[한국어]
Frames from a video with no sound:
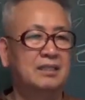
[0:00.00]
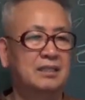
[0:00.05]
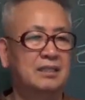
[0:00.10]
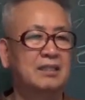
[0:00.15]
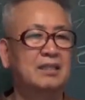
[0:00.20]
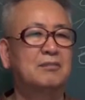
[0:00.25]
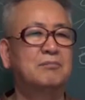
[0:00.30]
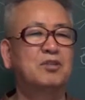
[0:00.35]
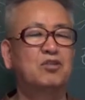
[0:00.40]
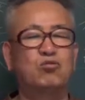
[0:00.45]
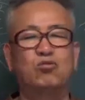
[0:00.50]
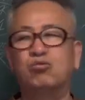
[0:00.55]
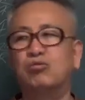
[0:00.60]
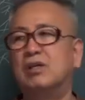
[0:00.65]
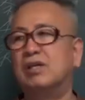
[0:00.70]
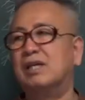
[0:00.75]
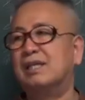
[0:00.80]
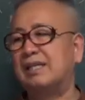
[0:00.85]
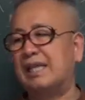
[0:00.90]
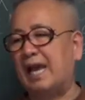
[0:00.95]
그러면 두
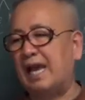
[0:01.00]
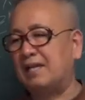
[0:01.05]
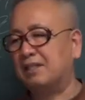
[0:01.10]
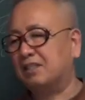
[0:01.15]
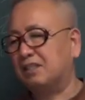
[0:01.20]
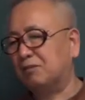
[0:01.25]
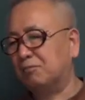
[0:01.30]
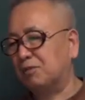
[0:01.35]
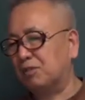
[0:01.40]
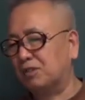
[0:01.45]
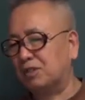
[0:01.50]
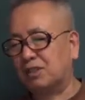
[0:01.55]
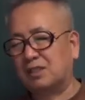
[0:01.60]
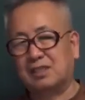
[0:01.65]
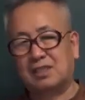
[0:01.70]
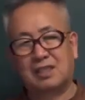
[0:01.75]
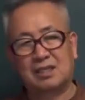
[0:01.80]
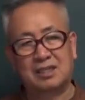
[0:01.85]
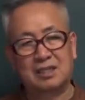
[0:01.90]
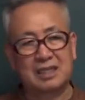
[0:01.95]
개가 다 있으면
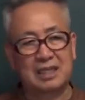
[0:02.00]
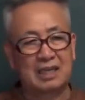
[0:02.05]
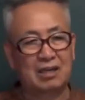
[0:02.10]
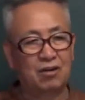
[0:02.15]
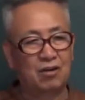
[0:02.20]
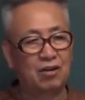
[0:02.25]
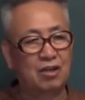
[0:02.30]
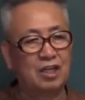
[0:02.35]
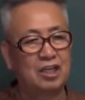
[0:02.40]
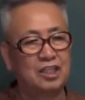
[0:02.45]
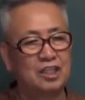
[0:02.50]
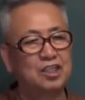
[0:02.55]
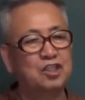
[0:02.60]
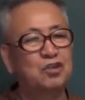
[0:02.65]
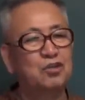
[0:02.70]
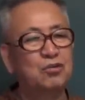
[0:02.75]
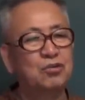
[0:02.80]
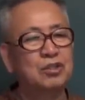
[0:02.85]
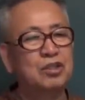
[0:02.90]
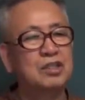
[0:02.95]
어떻게 될까요?
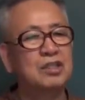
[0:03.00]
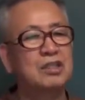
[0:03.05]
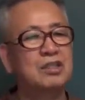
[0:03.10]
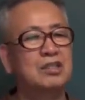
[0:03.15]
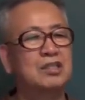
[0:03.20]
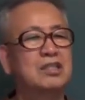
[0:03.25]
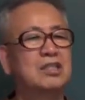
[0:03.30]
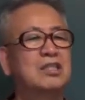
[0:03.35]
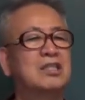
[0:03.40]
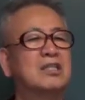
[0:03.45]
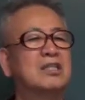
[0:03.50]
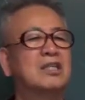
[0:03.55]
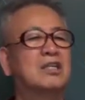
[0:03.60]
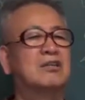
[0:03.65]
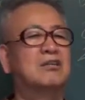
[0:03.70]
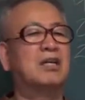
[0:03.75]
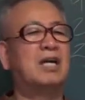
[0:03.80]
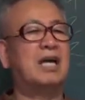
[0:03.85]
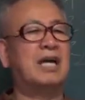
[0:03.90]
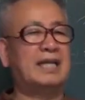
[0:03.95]
지옥길을 걷는
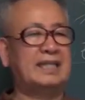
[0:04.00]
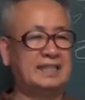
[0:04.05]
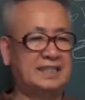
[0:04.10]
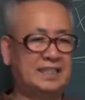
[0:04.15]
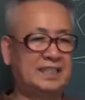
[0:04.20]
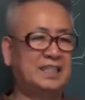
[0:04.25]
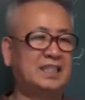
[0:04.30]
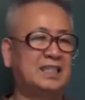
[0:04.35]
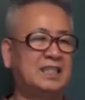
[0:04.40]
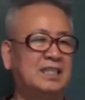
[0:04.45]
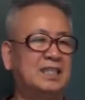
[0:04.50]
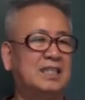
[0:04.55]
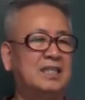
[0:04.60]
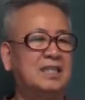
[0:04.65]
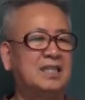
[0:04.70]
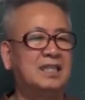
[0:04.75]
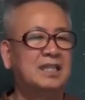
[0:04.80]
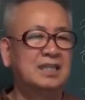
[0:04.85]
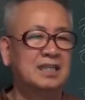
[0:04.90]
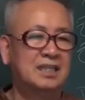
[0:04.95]
것과 같이
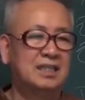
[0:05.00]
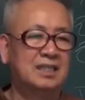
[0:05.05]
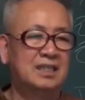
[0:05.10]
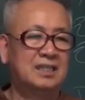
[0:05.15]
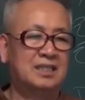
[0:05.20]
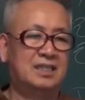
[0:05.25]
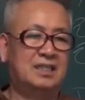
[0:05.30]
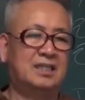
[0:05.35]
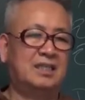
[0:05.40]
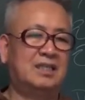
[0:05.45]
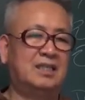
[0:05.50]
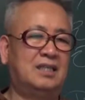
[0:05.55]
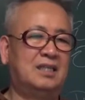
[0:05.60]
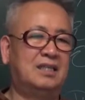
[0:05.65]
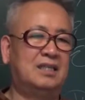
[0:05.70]
어,